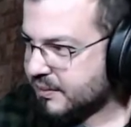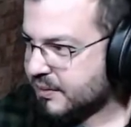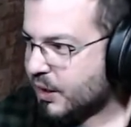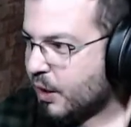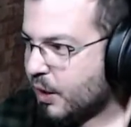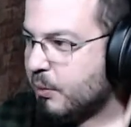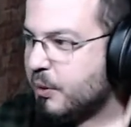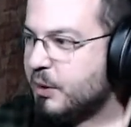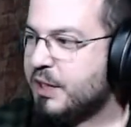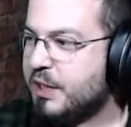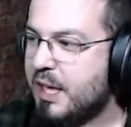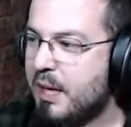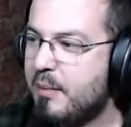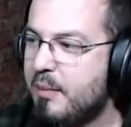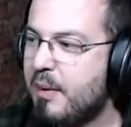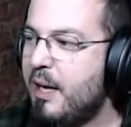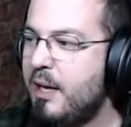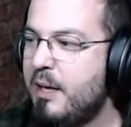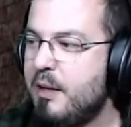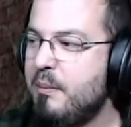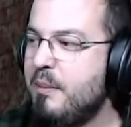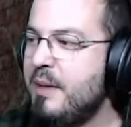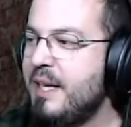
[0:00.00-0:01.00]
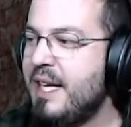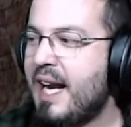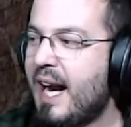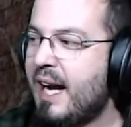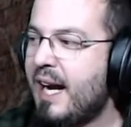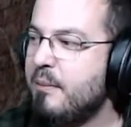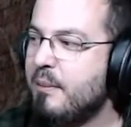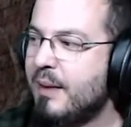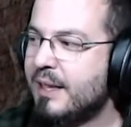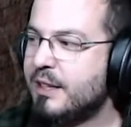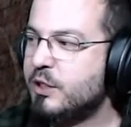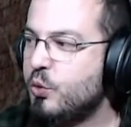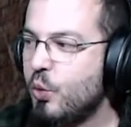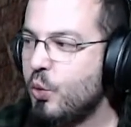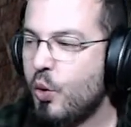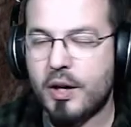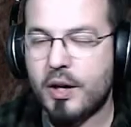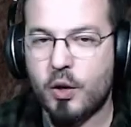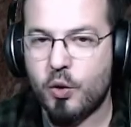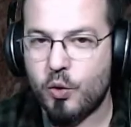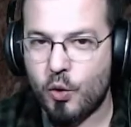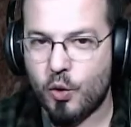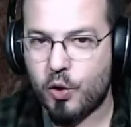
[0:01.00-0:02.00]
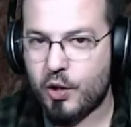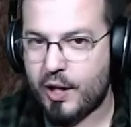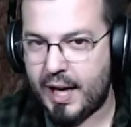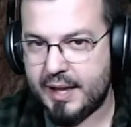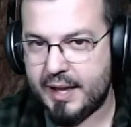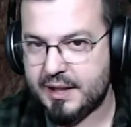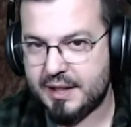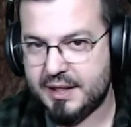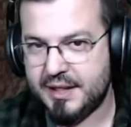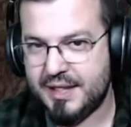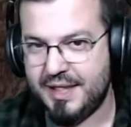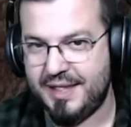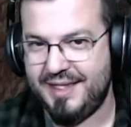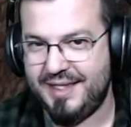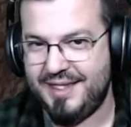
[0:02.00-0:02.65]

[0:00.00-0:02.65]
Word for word: ¿Cómo se llama el mineral más duro que conozcáis?